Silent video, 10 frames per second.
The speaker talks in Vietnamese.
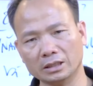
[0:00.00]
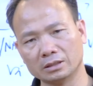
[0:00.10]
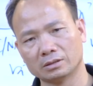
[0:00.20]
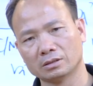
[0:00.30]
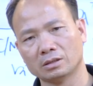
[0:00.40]

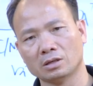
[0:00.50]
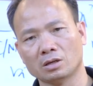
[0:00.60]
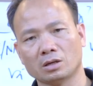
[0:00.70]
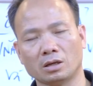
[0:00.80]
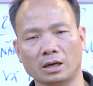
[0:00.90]
nhiên
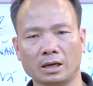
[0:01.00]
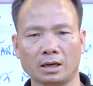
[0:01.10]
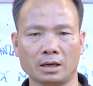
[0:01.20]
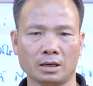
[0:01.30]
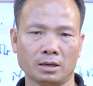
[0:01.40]

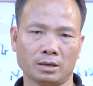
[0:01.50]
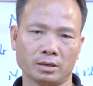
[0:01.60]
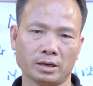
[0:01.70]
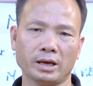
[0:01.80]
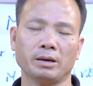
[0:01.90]
là
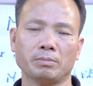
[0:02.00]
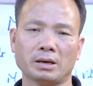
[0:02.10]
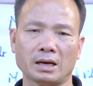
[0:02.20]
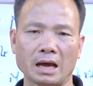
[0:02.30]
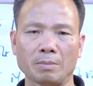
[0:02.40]
để
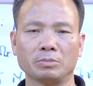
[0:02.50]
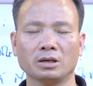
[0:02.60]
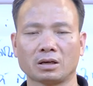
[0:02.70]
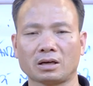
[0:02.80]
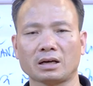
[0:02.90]
mà làm
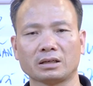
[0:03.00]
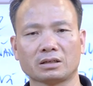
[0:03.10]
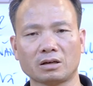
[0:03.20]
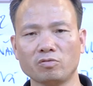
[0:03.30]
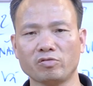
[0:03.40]
được các cái
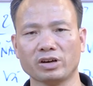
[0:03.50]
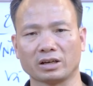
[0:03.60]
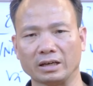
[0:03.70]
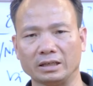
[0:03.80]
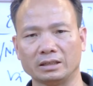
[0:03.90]
công
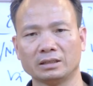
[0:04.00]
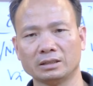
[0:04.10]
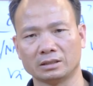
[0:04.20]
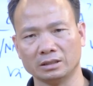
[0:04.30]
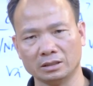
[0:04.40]
việc này
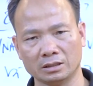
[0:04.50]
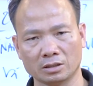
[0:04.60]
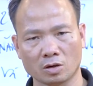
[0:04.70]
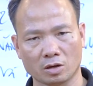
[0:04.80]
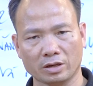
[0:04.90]

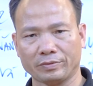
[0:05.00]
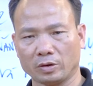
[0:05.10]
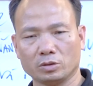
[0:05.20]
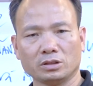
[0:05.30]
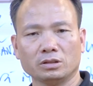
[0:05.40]
thì họ lại
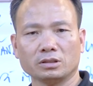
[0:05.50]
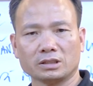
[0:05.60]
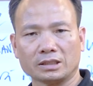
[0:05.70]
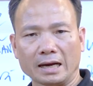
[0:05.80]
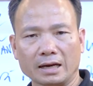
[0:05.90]
phải có những hướng
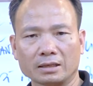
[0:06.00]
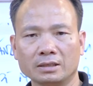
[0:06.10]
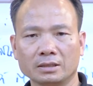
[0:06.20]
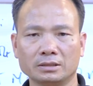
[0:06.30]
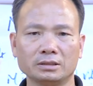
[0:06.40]
dẫn khác
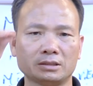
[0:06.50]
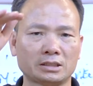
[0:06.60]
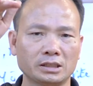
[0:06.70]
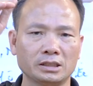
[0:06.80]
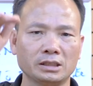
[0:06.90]
nhưng
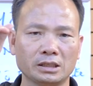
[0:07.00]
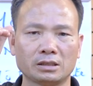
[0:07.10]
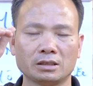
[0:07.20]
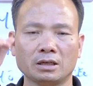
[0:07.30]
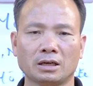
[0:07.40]
chí
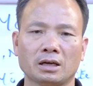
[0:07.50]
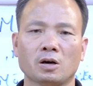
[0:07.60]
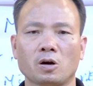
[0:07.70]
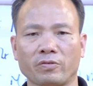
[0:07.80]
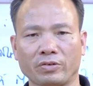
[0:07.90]
ít là
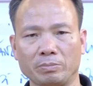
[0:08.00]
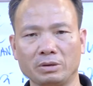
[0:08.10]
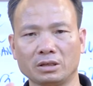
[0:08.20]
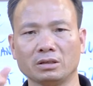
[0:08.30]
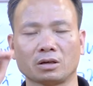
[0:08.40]
họ phải
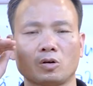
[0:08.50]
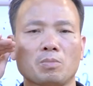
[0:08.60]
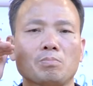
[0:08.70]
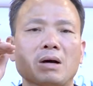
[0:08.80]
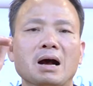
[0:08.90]
biết được
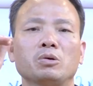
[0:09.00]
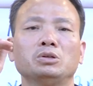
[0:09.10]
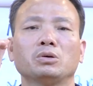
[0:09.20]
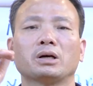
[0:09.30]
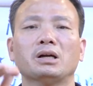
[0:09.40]
có bao
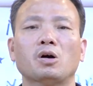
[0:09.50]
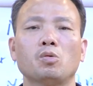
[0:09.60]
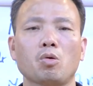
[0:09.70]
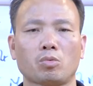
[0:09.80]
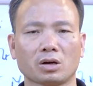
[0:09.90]
nhiêu cái
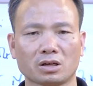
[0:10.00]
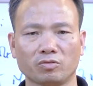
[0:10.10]
đầu mục các